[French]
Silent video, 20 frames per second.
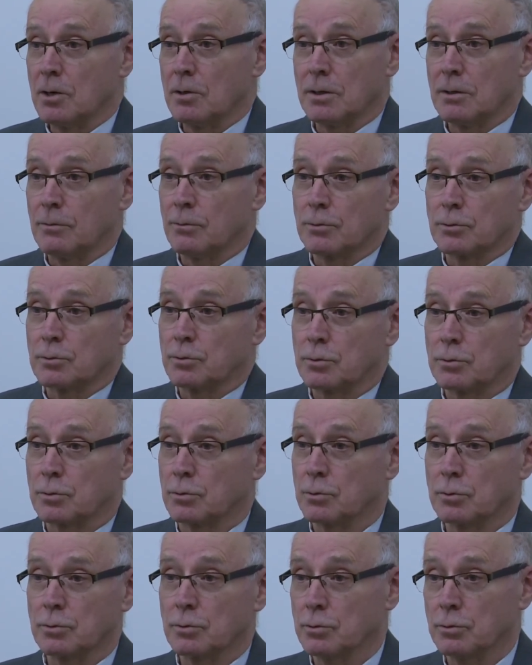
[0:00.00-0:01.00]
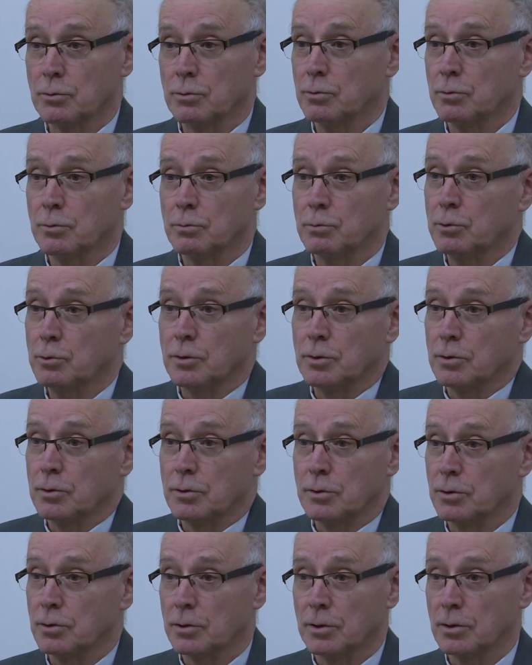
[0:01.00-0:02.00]
ils vont jusqu'au bout de,
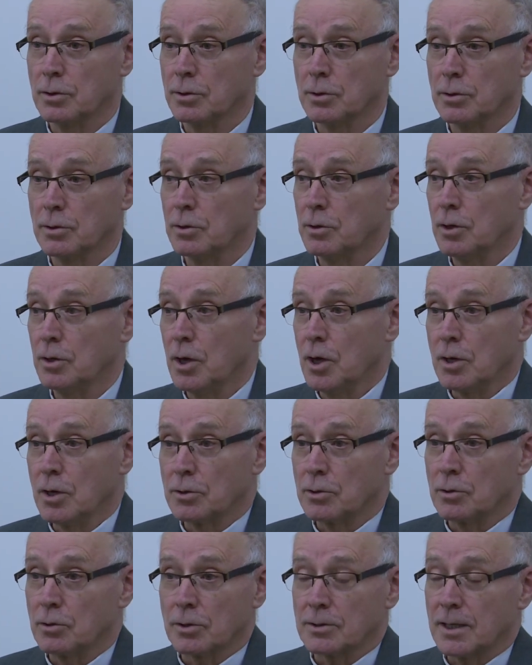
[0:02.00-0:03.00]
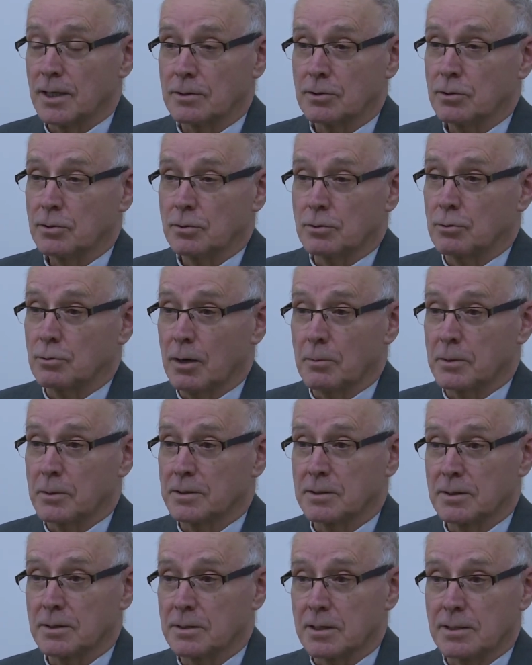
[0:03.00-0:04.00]
de, leurs actions, quoi,
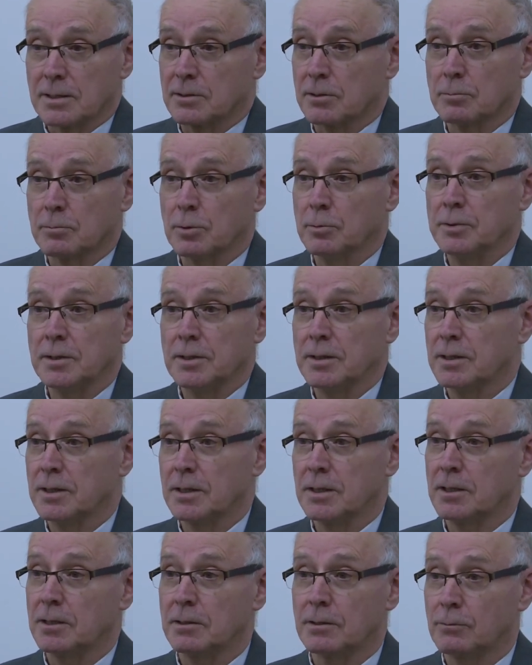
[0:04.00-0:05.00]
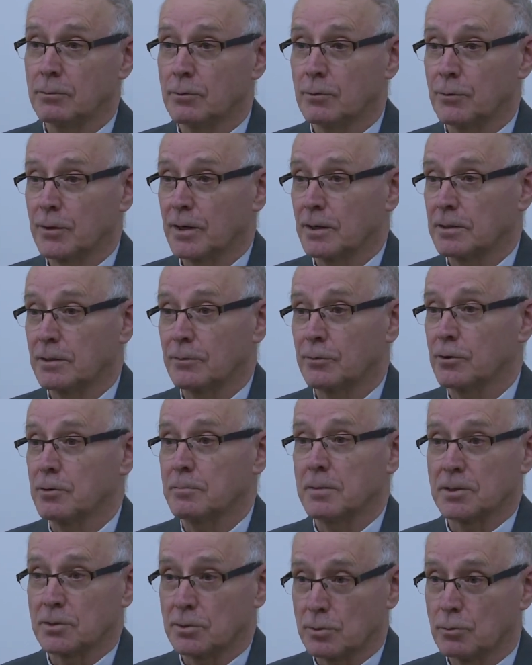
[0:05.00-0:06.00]
parce qu'ils se laissent embobiner, ils vont faire des
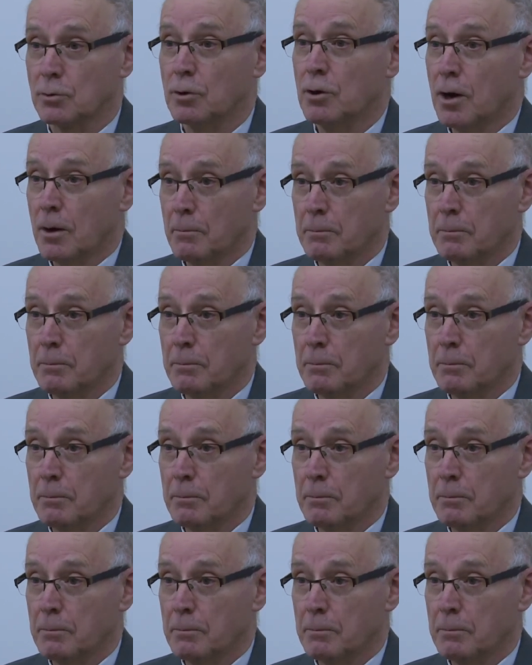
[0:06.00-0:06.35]
formations,